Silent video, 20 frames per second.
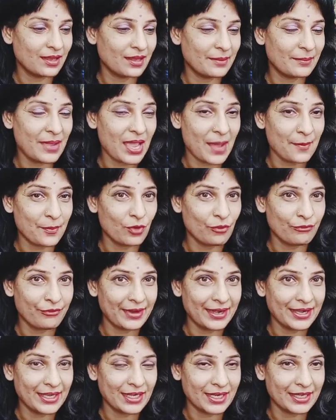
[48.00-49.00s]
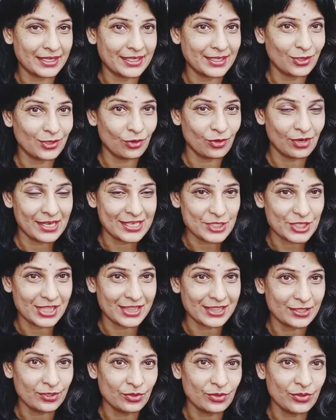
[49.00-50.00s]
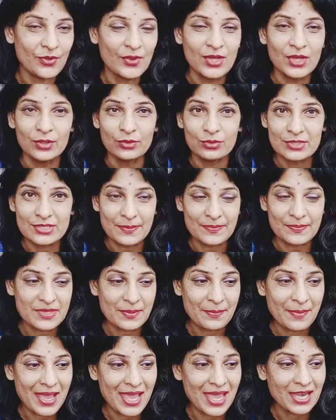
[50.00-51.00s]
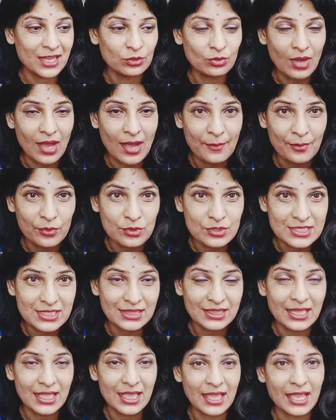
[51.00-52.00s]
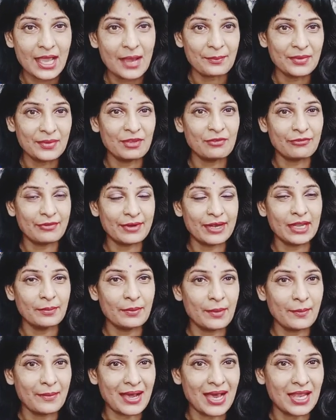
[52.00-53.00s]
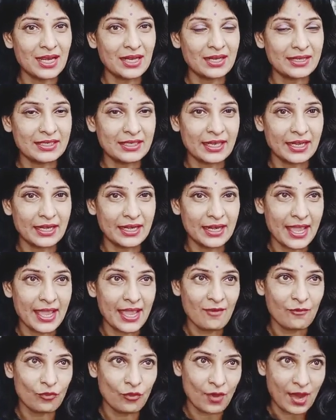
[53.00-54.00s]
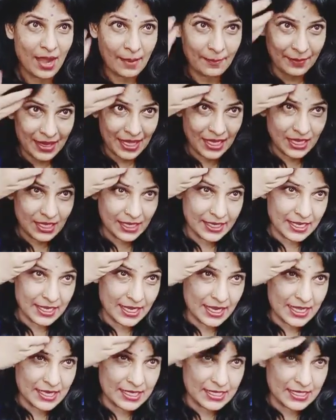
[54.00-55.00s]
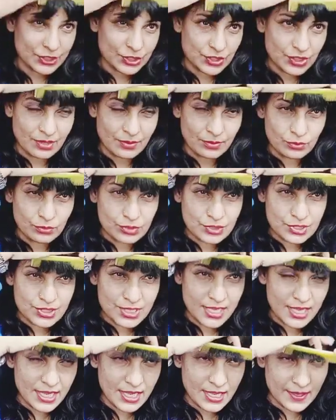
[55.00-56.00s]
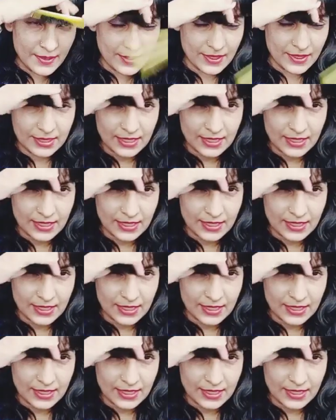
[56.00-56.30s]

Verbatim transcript: मैं आपको फ्रंट कट की ओर ले चलती हूँ तो सबसे पहले तो आपको जितने अपने फ्रंट में बाल कट करना है वो आप बाल निकाल लीजिए मुझे ये